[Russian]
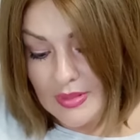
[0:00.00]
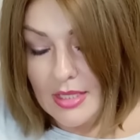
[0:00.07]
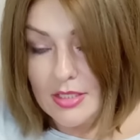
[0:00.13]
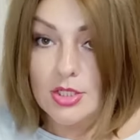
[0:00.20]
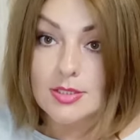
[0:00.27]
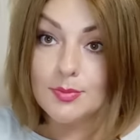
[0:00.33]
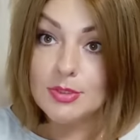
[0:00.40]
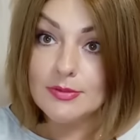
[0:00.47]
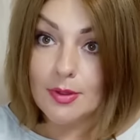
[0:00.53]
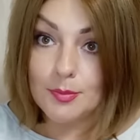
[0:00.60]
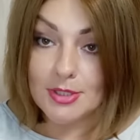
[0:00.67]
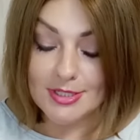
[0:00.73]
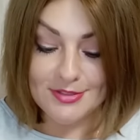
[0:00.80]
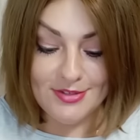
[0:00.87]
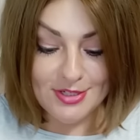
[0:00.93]
Сейчас мы с вами
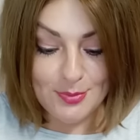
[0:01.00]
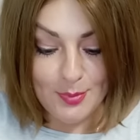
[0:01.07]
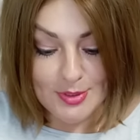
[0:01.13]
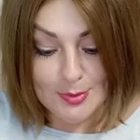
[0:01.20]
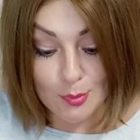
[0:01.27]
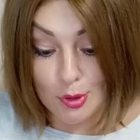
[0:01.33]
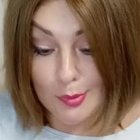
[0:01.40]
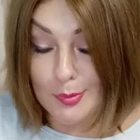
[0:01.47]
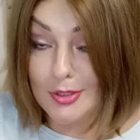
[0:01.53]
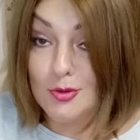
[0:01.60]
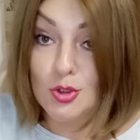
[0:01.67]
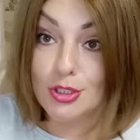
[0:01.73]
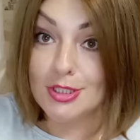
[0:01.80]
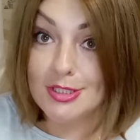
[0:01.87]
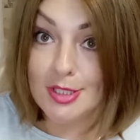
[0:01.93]
развяжем, посмотрим. Мне
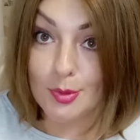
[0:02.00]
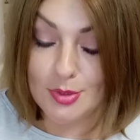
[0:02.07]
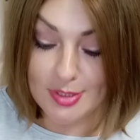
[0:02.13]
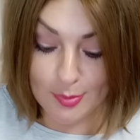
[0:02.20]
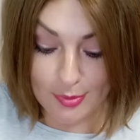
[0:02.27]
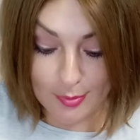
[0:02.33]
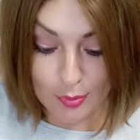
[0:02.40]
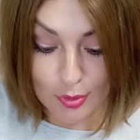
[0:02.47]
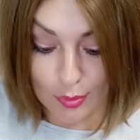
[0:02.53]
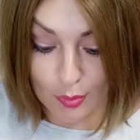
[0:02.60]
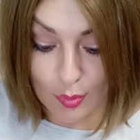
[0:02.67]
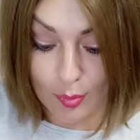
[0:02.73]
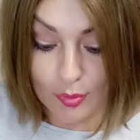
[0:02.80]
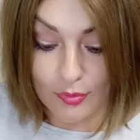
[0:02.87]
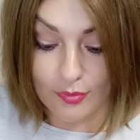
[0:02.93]
уже не терпится, потому что
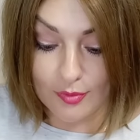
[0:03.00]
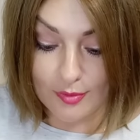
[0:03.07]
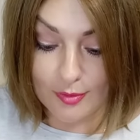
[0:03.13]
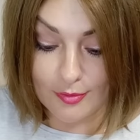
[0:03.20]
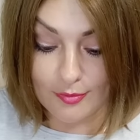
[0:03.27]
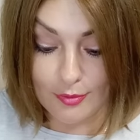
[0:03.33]
обувь э,